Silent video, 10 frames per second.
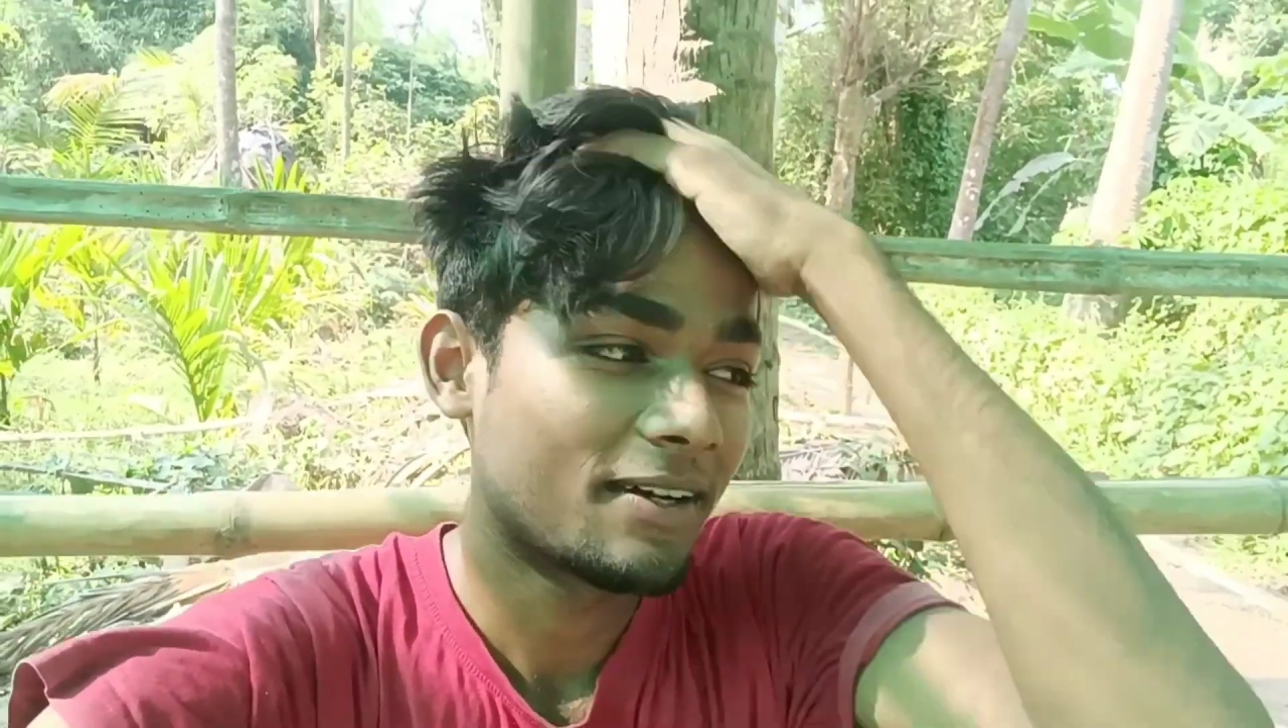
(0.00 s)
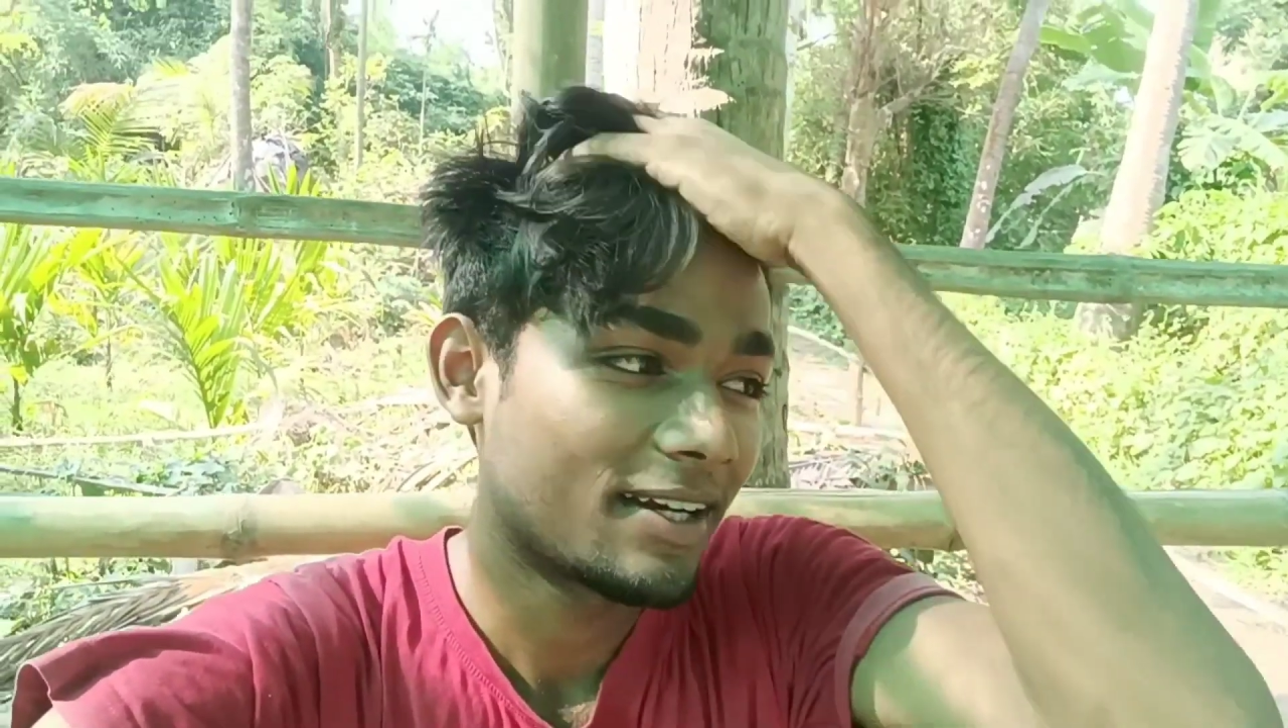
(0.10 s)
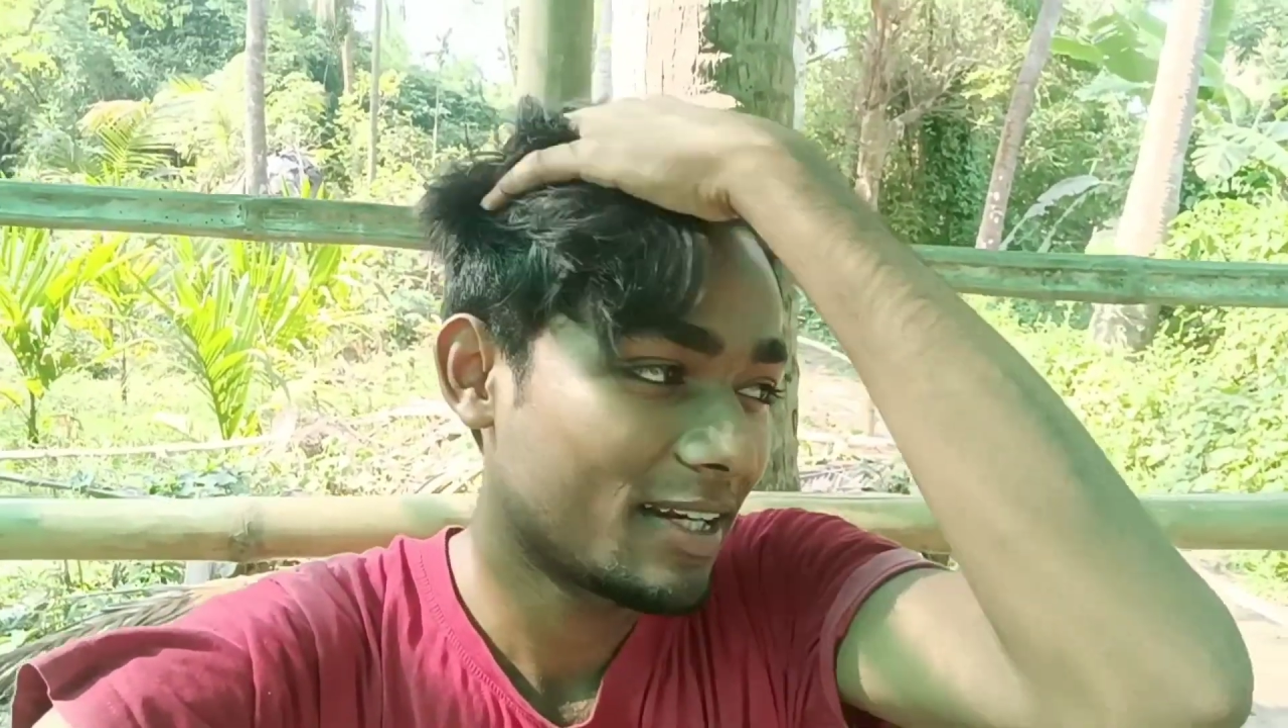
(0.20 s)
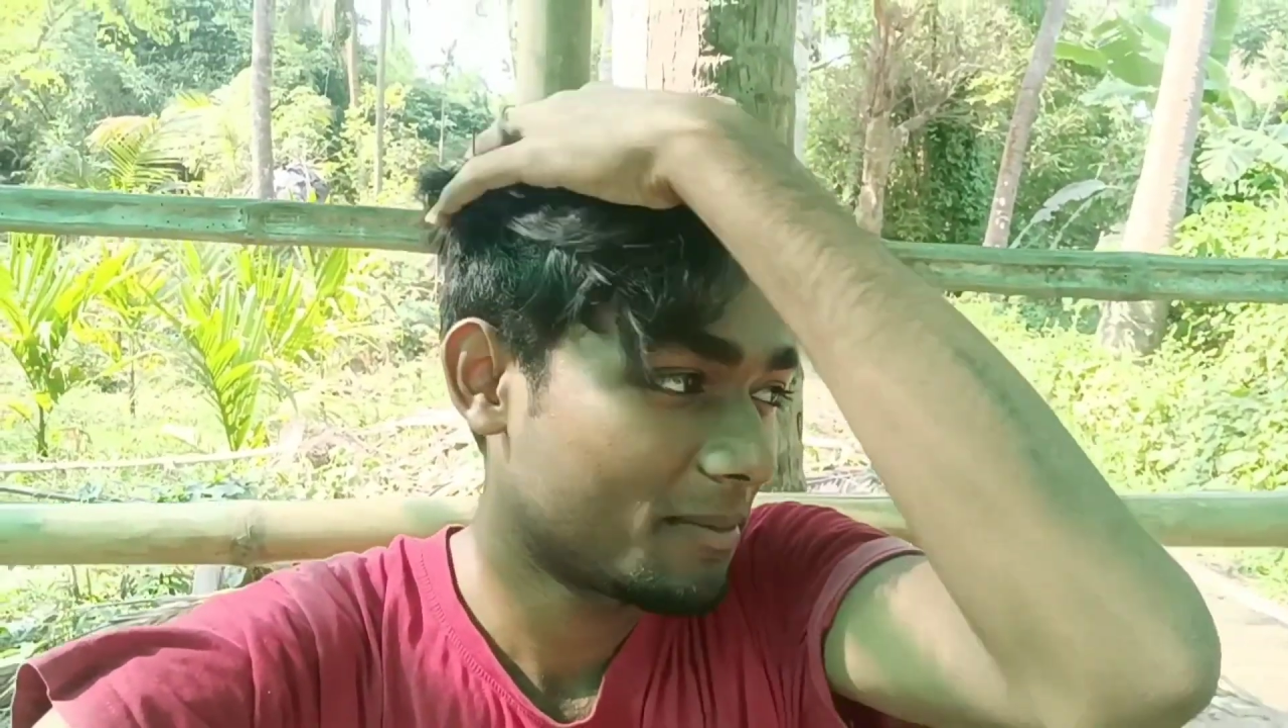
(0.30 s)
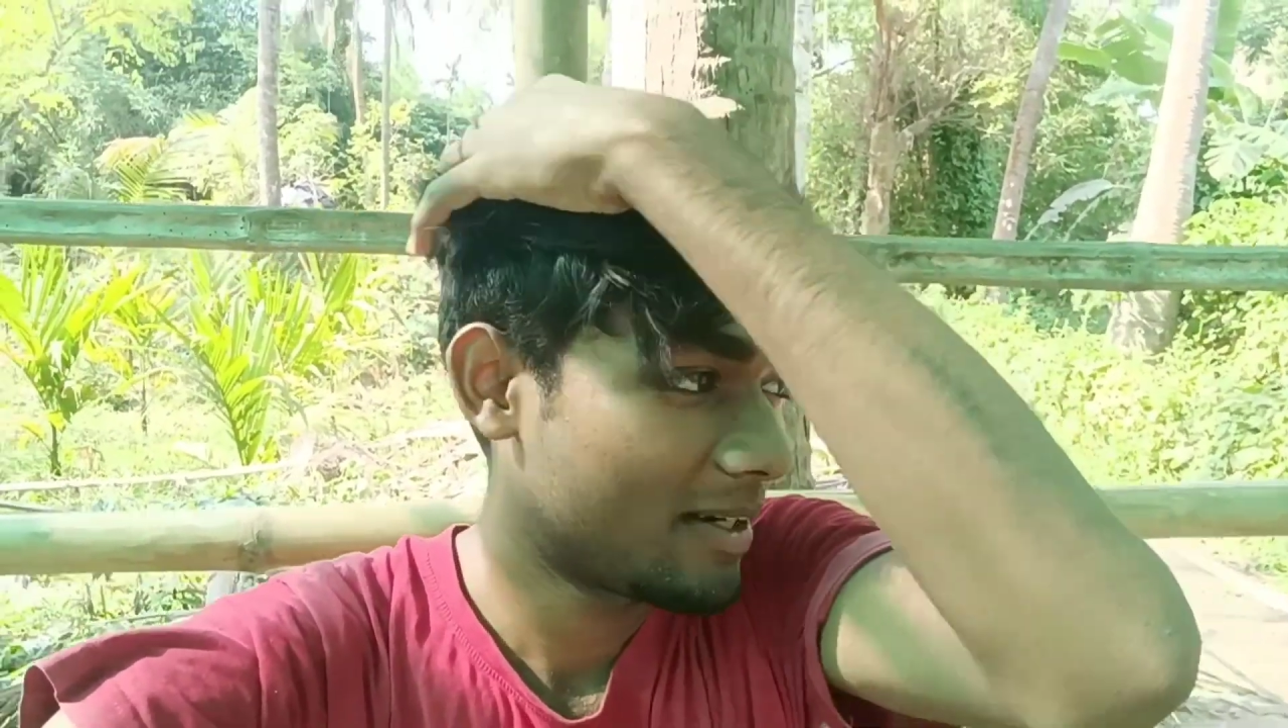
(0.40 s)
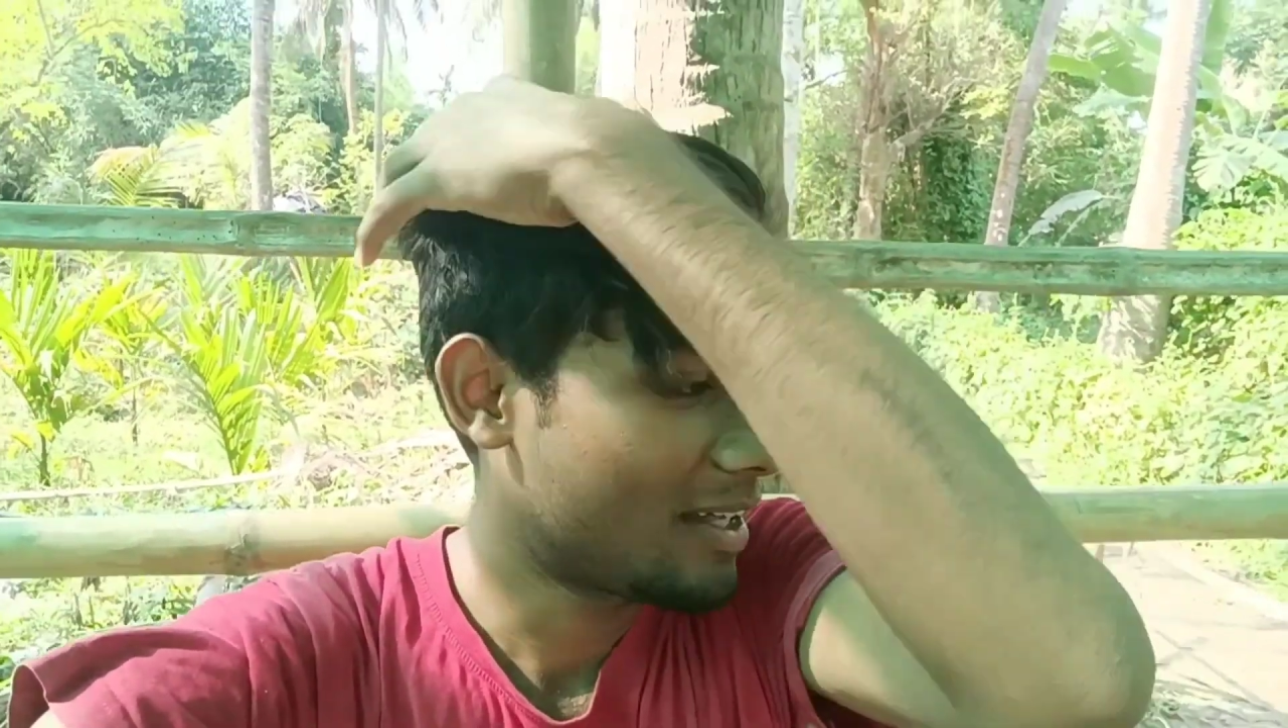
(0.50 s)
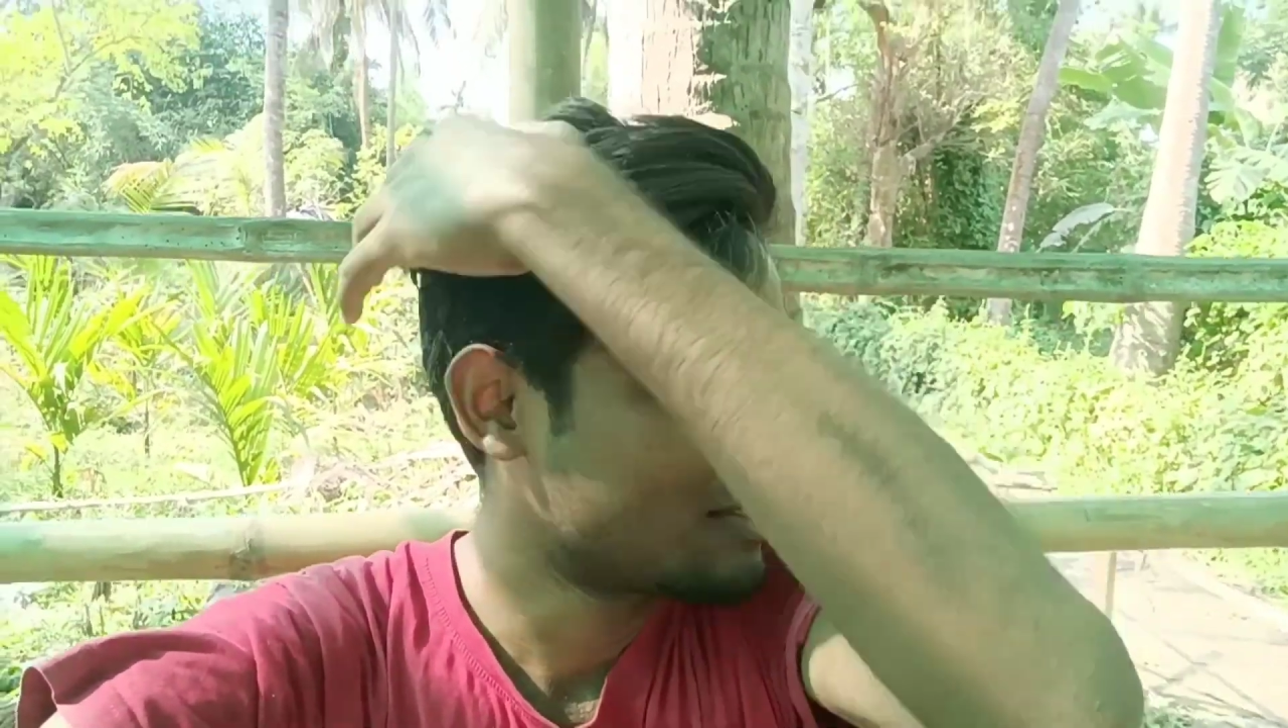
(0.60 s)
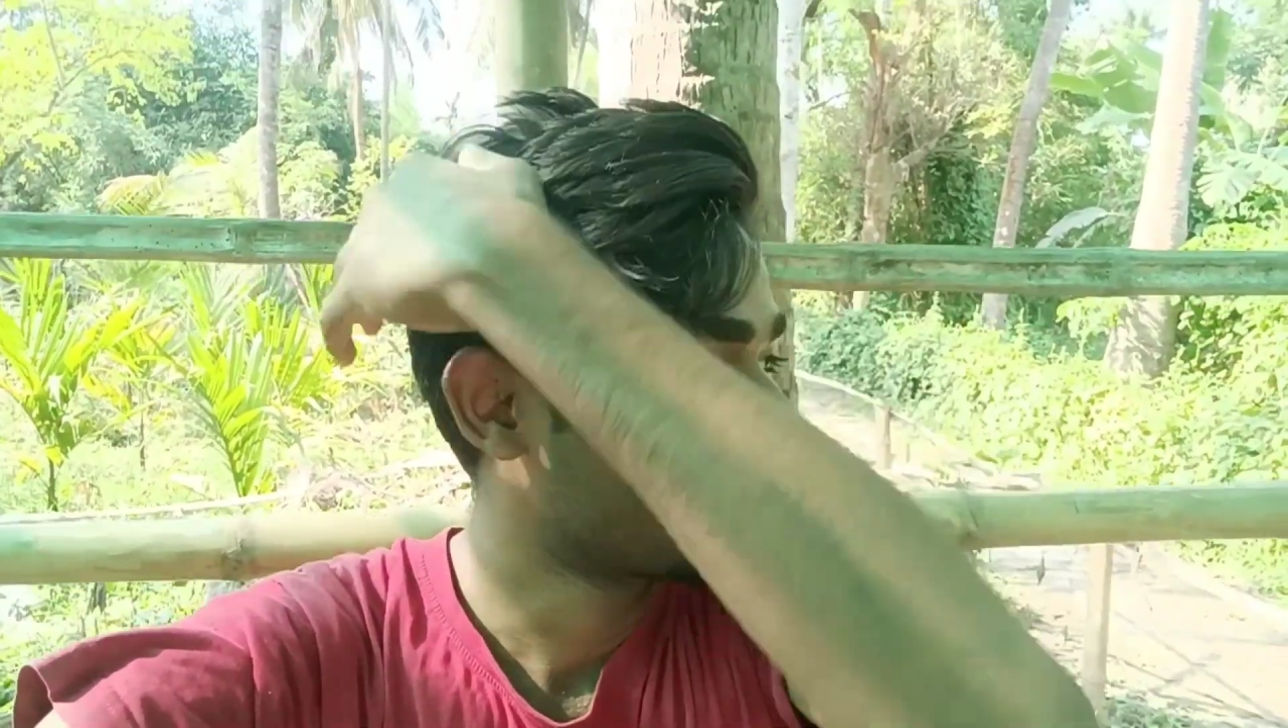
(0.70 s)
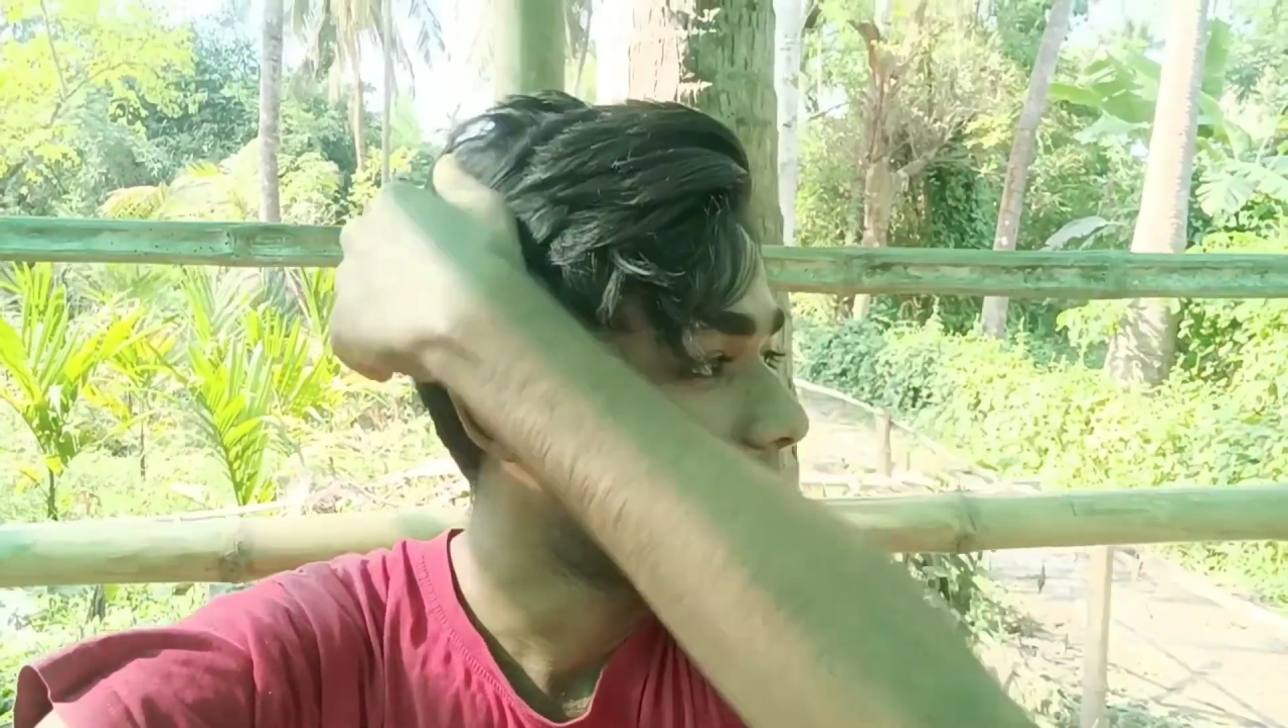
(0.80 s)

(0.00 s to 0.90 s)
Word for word: ফাইনালি আমার লাঞ্চ